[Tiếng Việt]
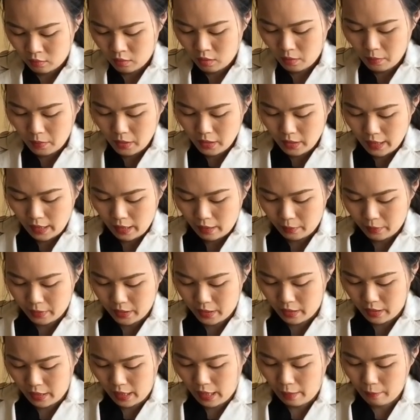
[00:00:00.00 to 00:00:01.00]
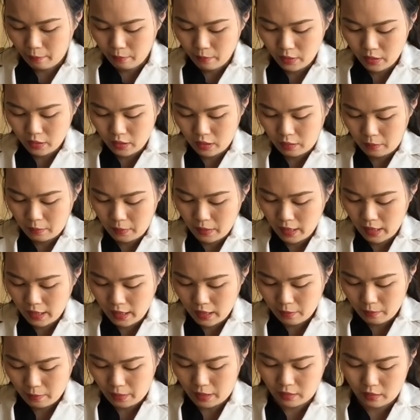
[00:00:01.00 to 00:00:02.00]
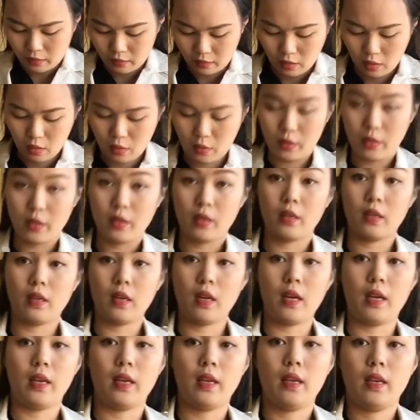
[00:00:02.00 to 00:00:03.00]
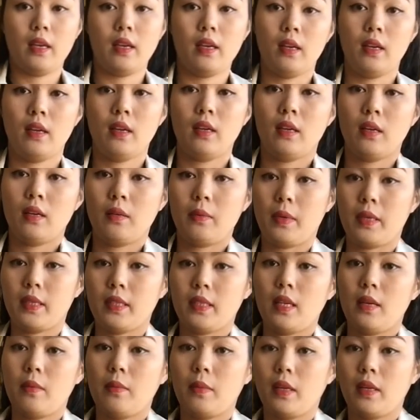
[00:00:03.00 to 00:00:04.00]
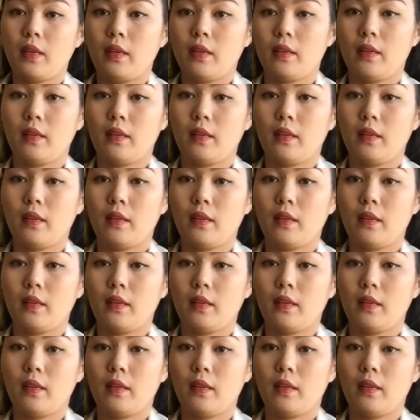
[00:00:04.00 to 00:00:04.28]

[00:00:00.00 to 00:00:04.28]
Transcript: Có bữa nào mà trời ấm thì mới lấy ra mặc được thôi. Đây, bạn xem nè.